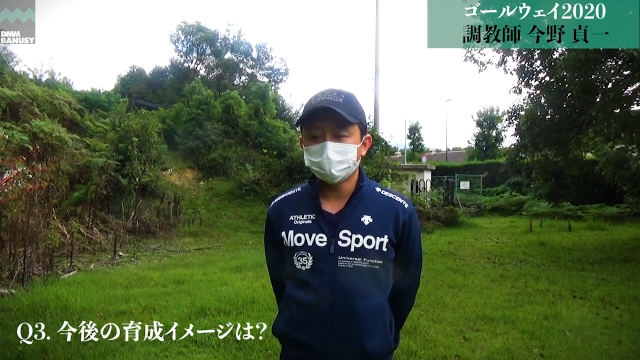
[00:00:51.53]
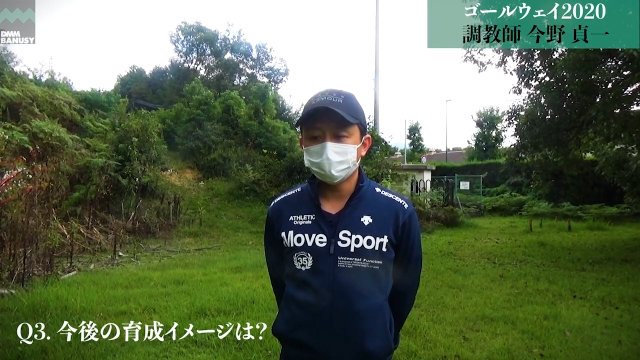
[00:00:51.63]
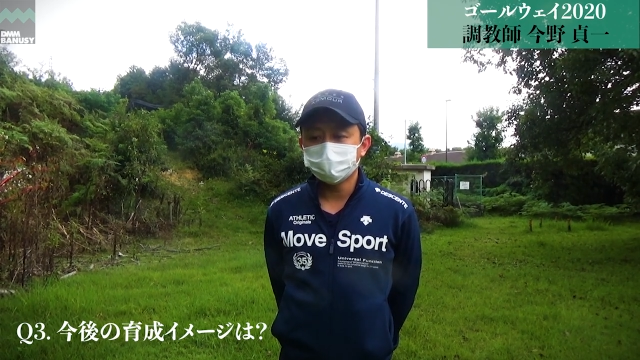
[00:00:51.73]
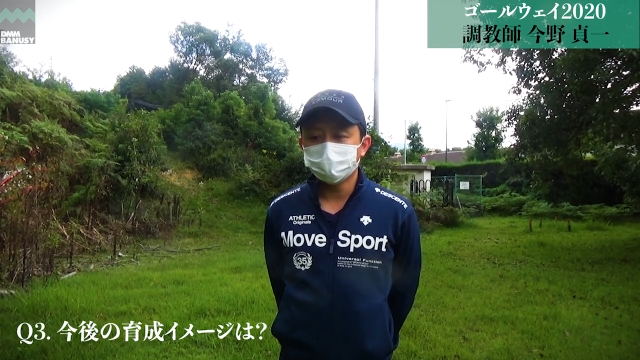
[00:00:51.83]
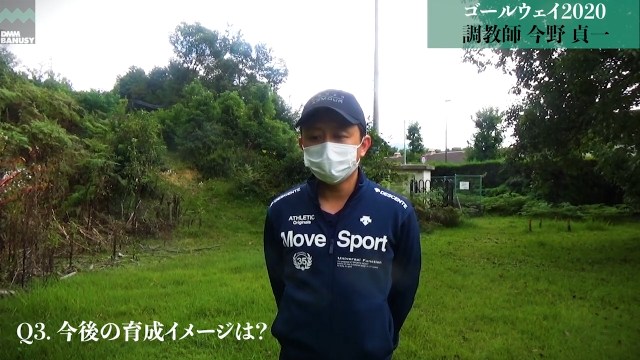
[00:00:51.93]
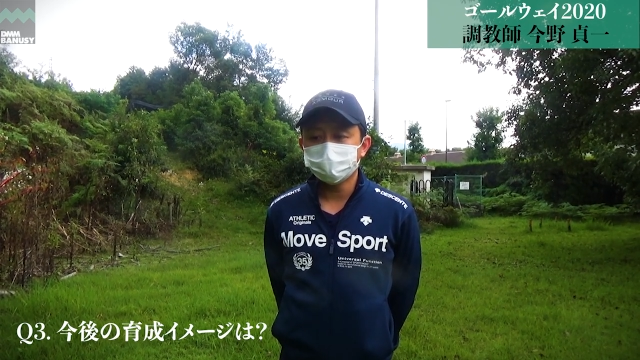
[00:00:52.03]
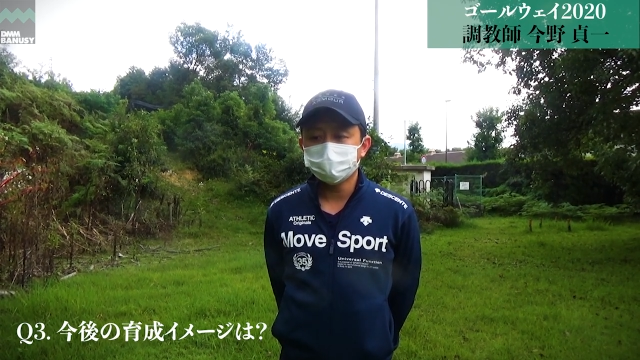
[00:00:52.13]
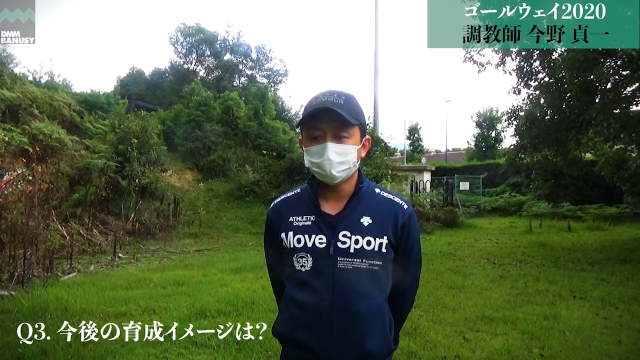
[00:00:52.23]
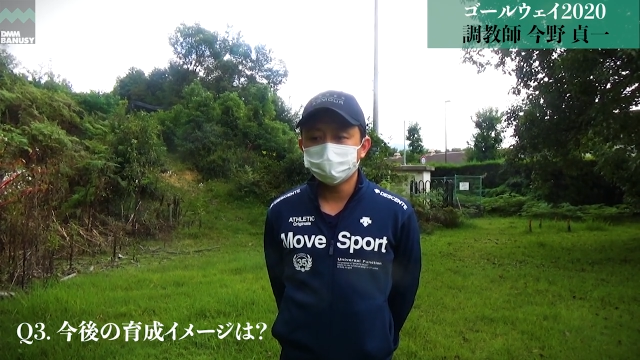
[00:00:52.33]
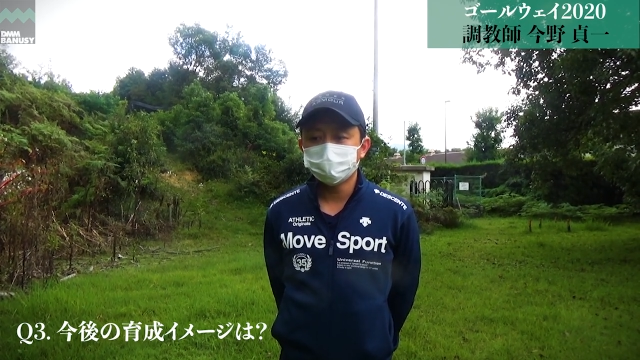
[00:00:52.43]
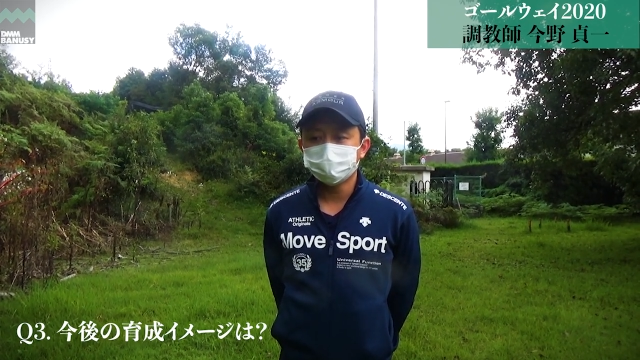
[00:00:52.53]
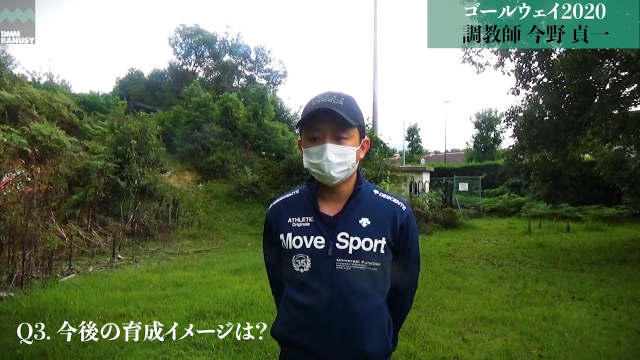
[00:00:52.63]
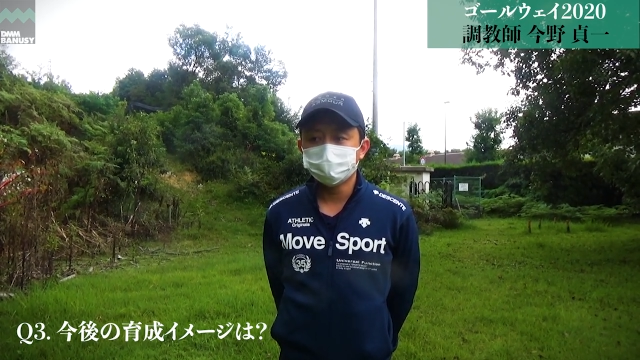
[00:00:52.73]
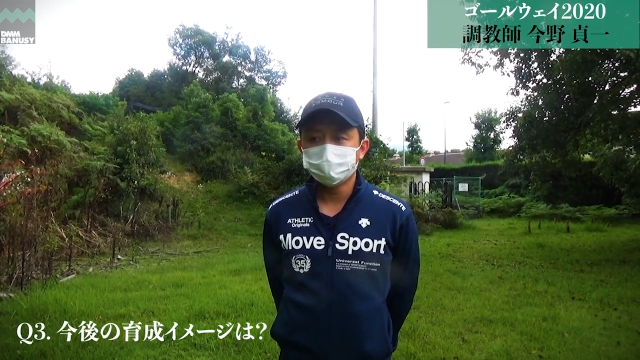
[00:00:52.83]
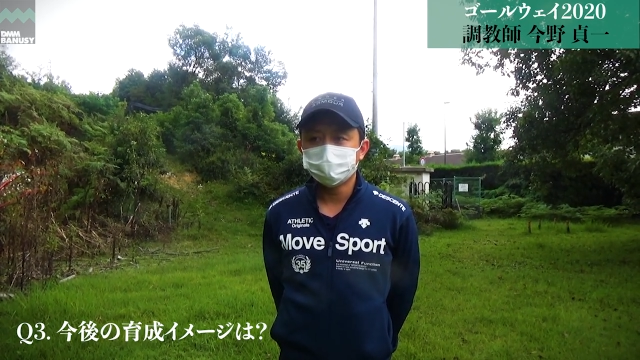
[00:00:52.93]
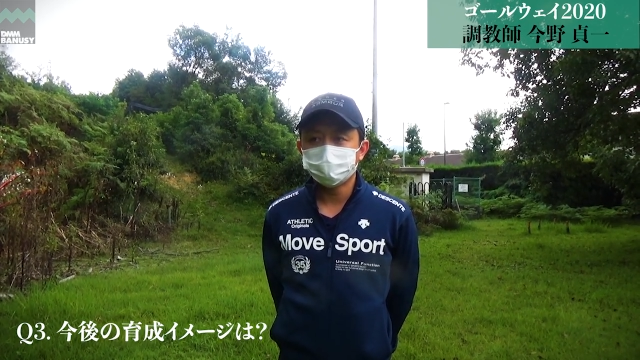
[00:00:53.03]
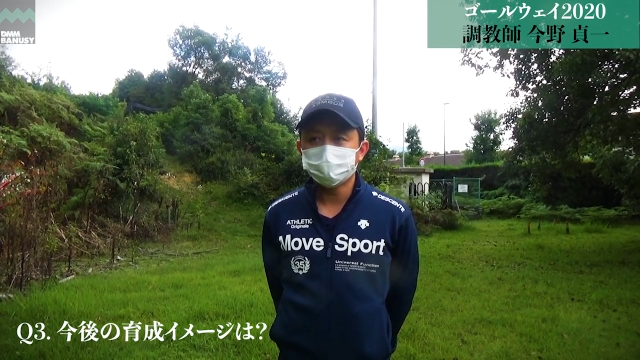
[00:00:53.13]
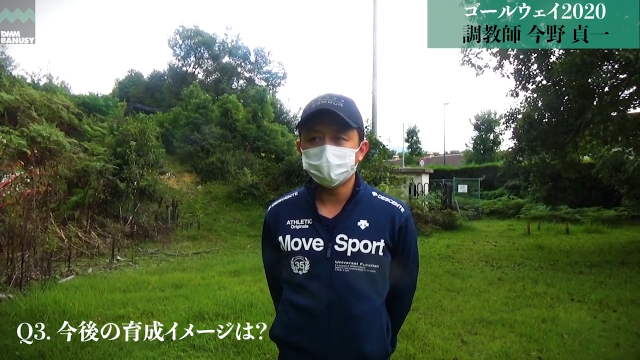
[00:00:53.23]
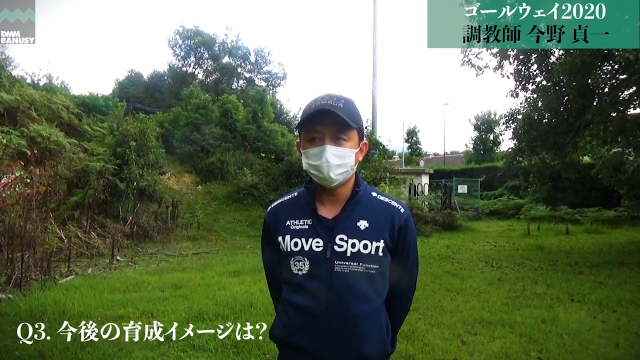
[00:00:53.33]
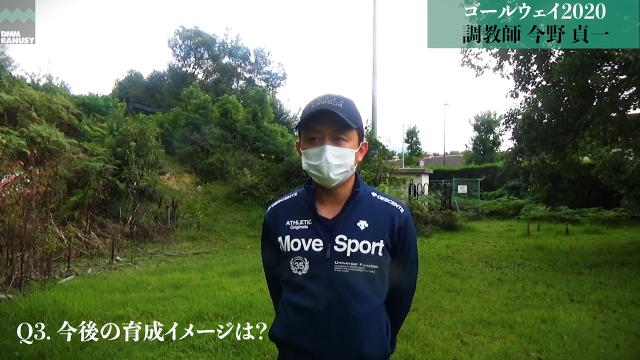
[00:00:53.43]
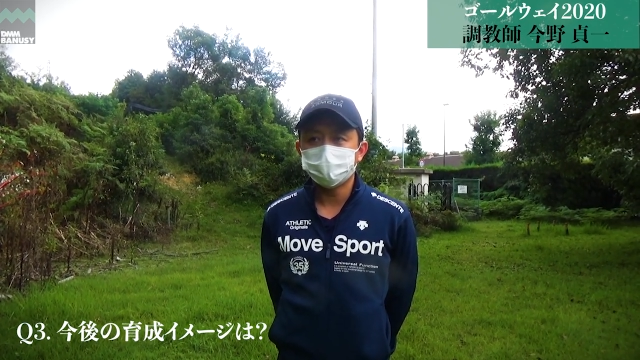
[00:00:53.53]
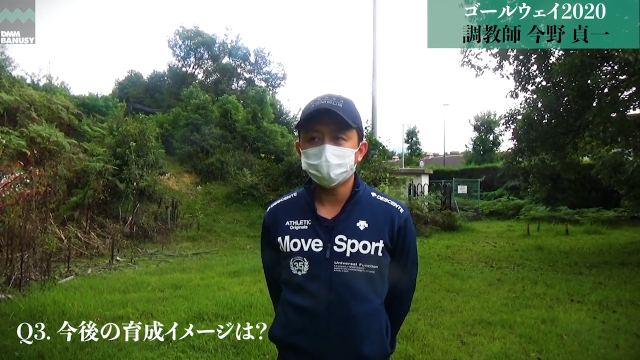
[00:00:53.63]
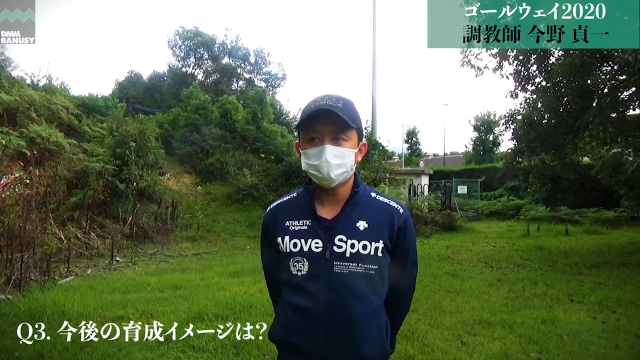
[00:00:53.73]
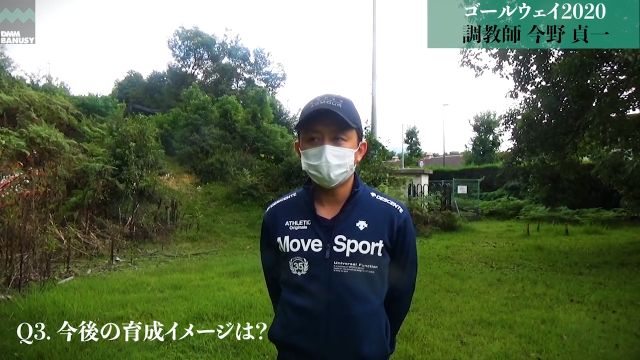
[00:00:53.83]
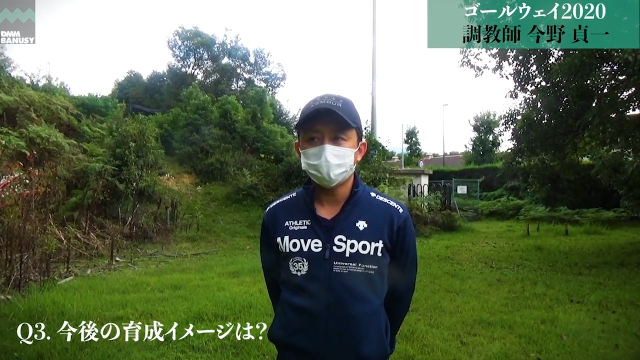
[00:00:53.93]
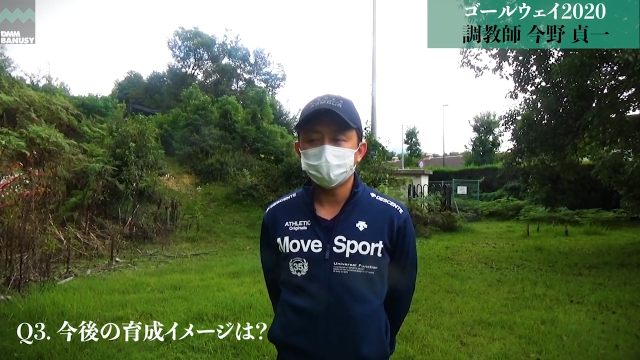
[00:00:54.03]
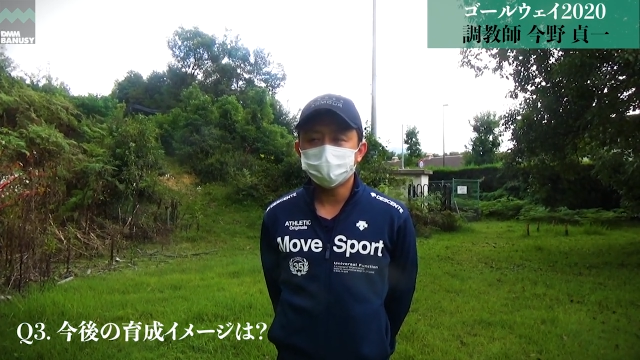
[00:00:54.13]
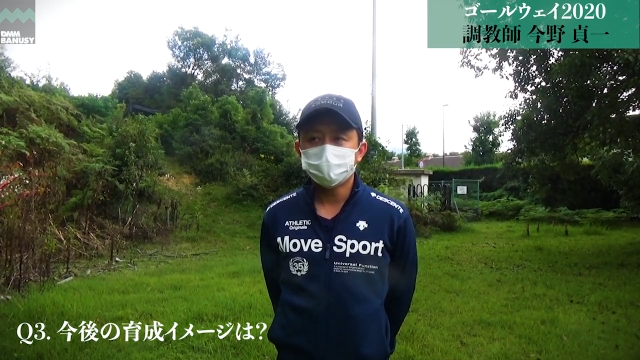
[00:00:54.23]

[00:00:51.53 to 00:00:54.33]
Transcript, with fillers: えー、個性を生かして